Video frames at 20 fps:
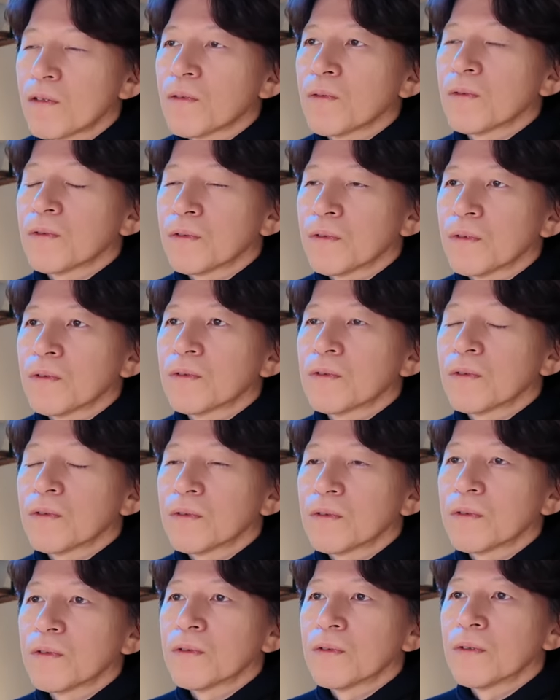そうそうそう
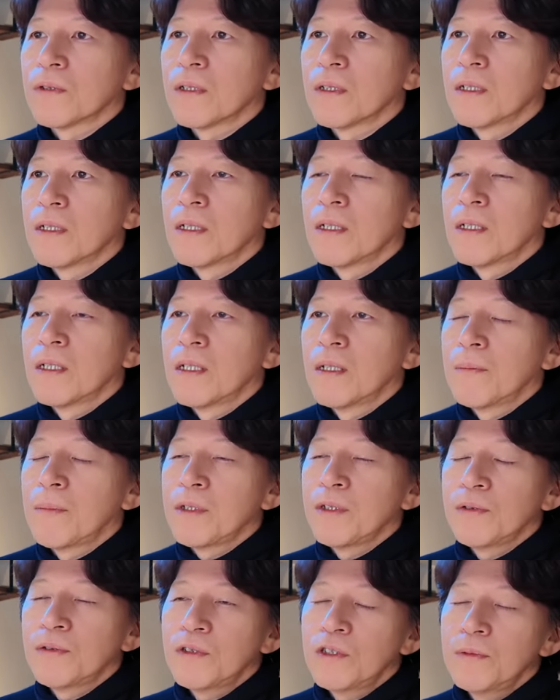そう。ま
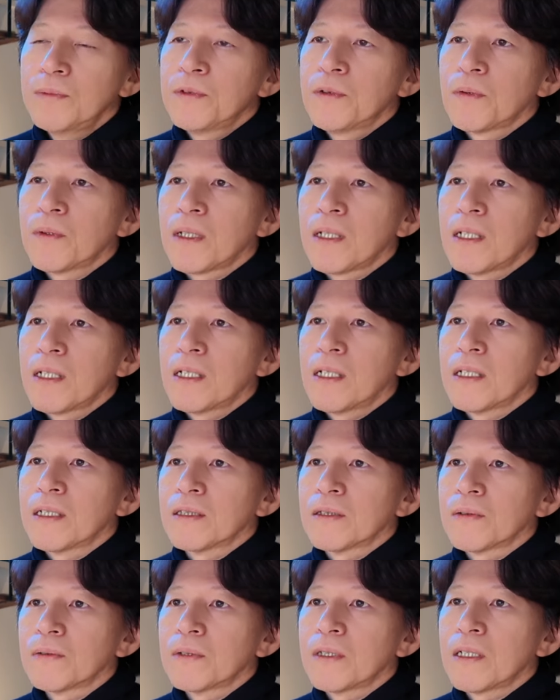あ、YouTube とか
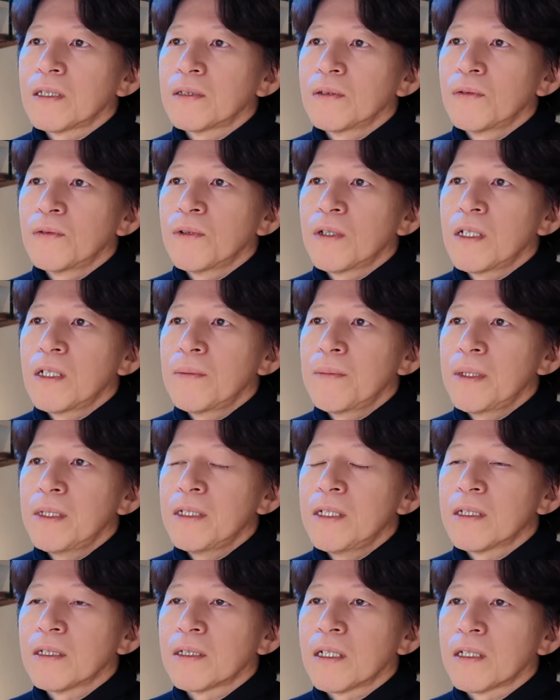そういった動画
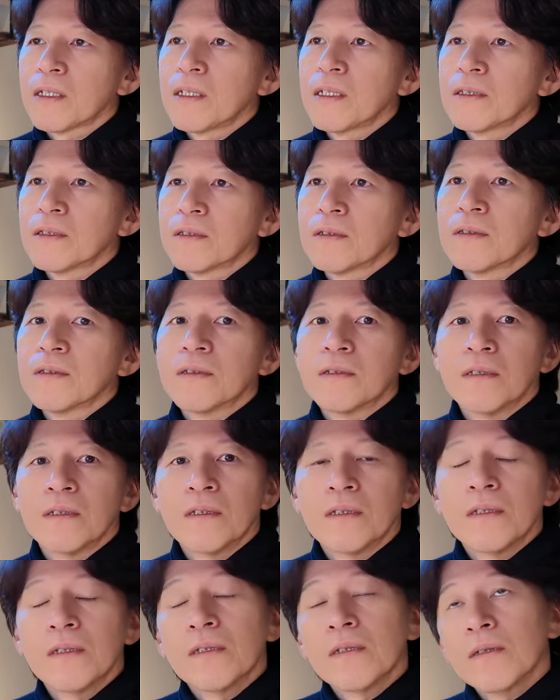メディアに限らず、
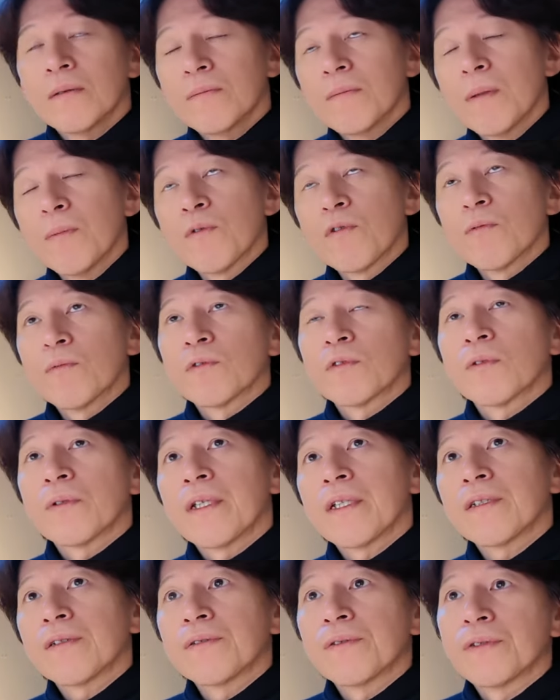まあ、僕もそ
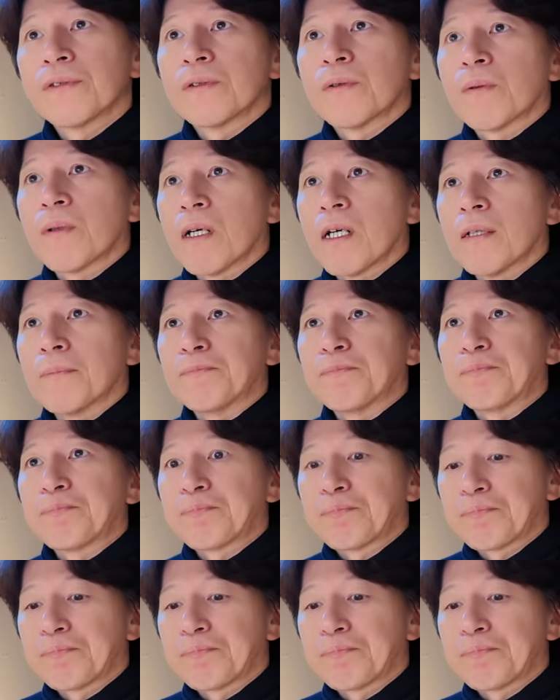の X とか